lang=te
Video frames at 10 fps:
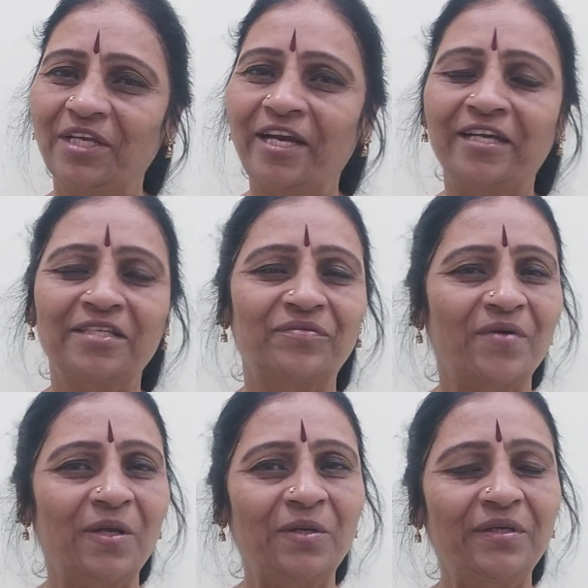లెటస్
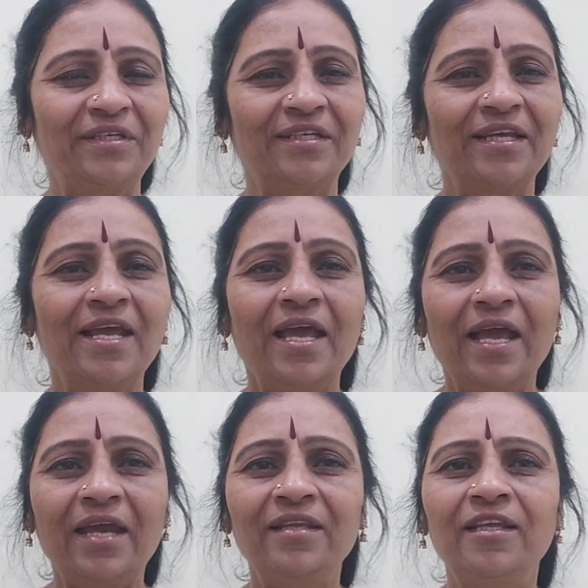ఫాలో ఇట్
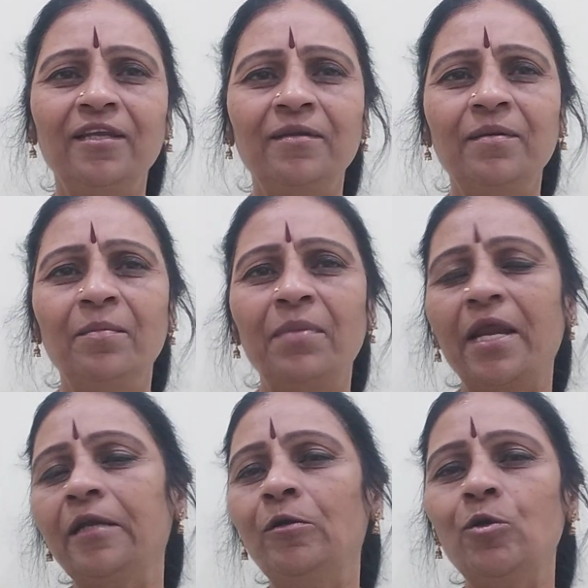అండ్ దెన్
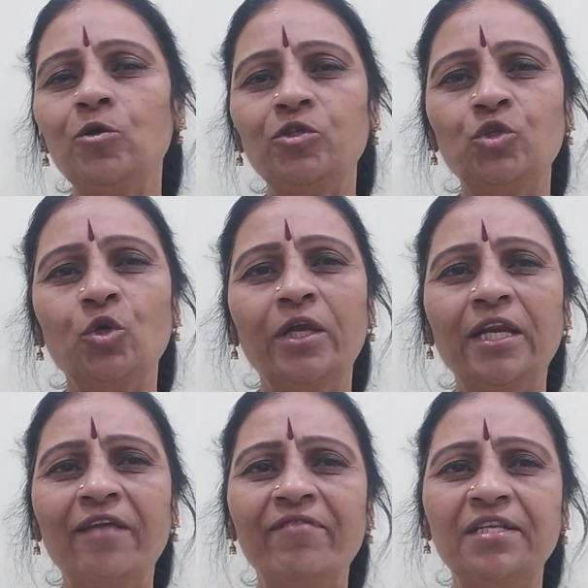బ్లడ్లో
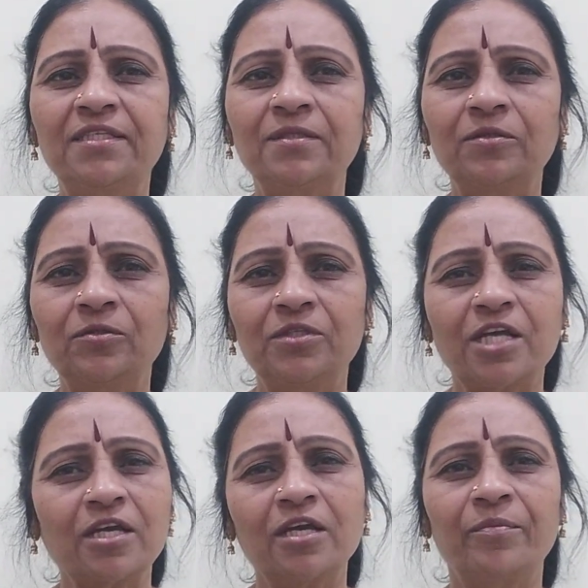షుగర్ లెవెల్స్
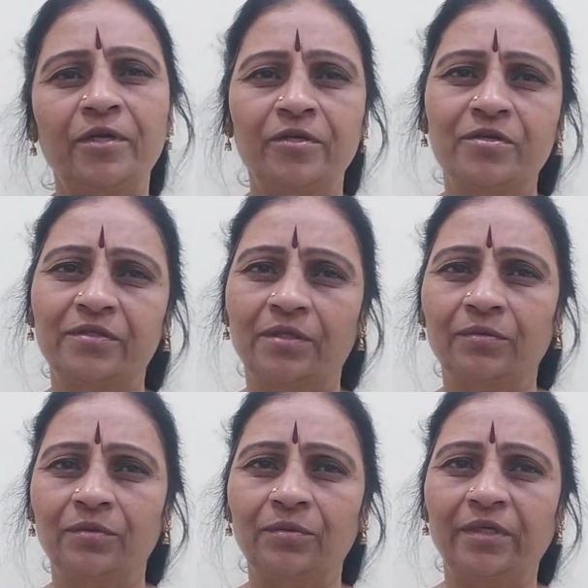చక్కగా ప్రొడ్యూస్
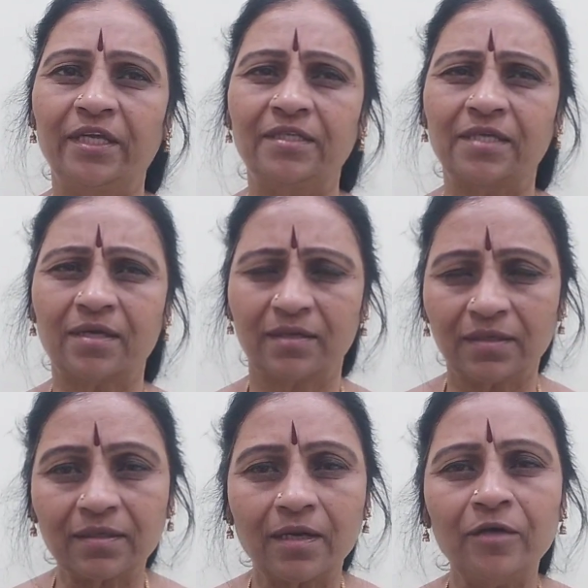అవుతుంటాయి చక్క
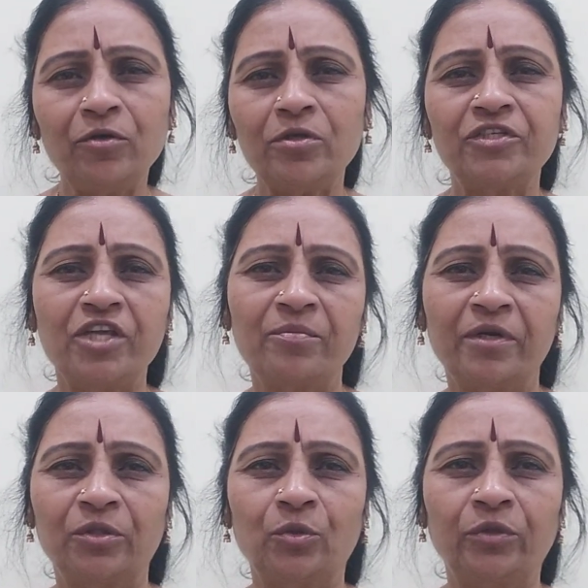కంట్రోల్
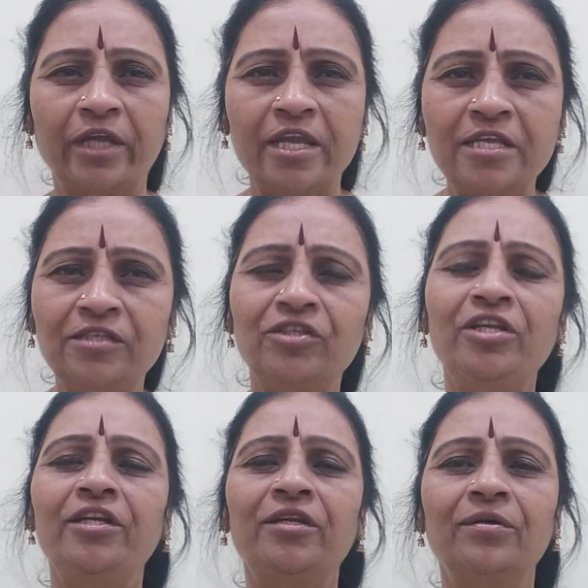చేయబడుతూ ఉంటాయి
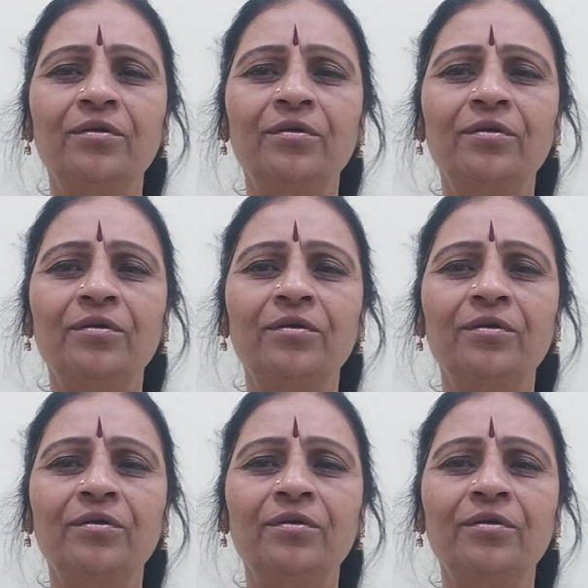ఇన్సులిన్